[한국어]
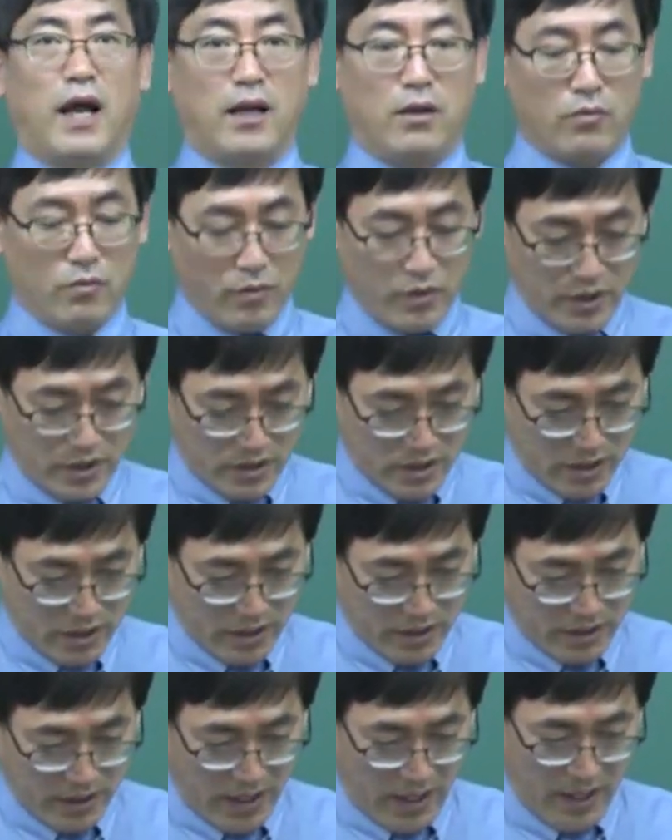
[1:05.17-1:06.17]
알고 계셔야
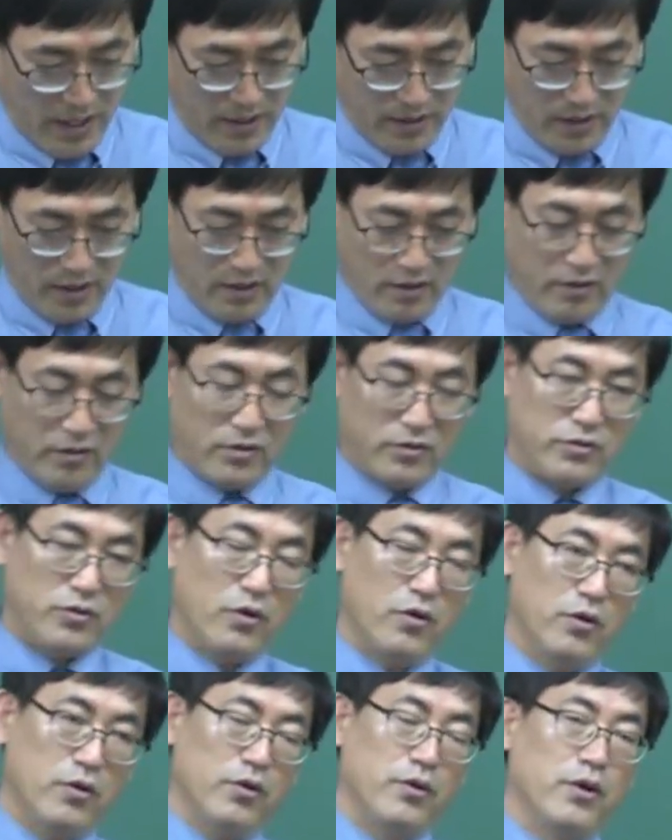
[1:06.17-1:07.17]
된다라는
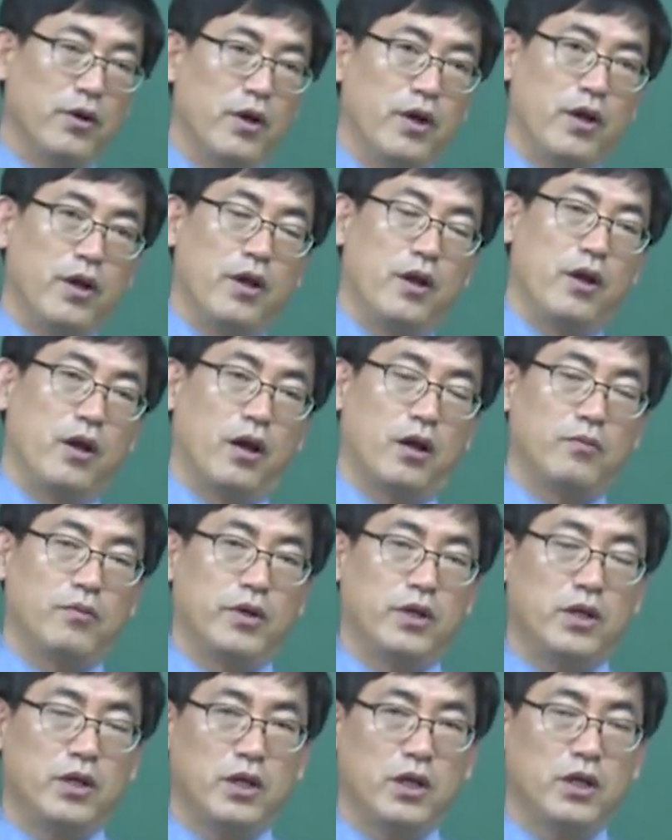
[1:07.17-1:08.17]
거죠.
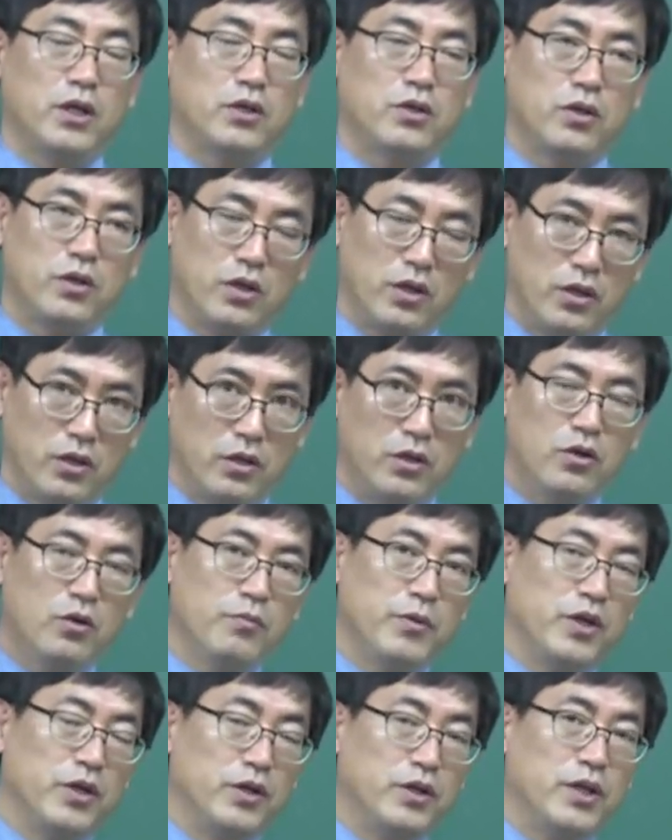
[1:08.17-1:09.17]
그러면 이게
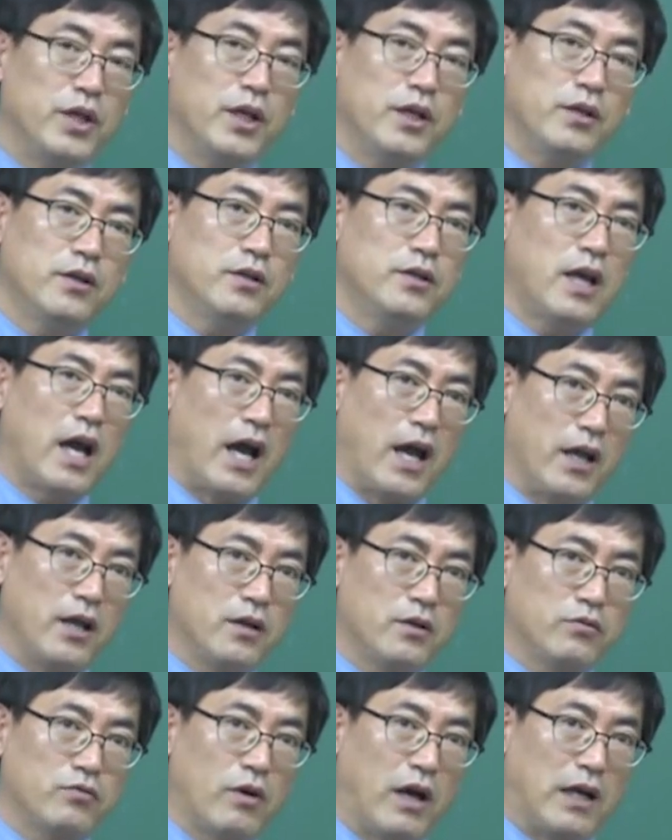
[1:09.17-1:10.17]
이놈이 어디 있느냐
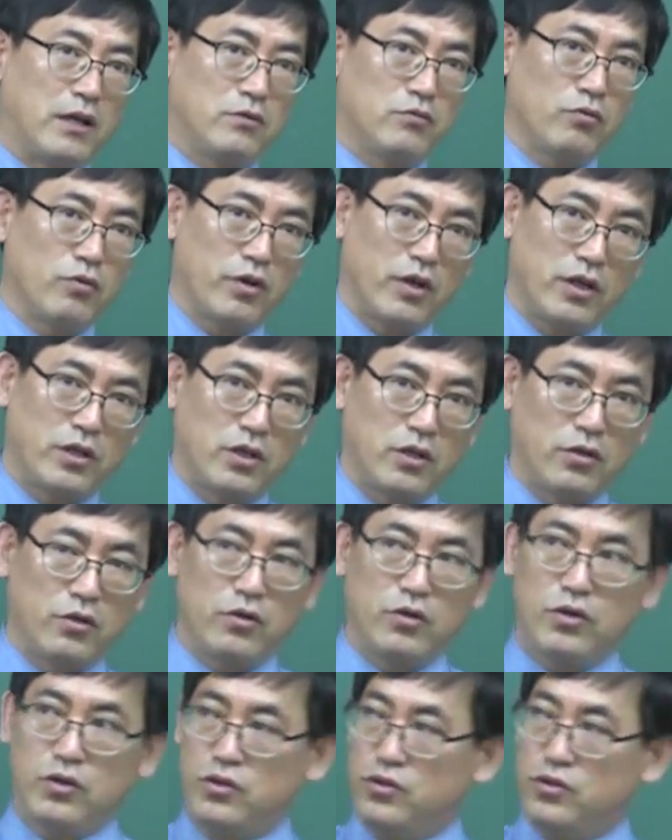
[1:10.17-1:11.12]
이것도 알고 계시죠.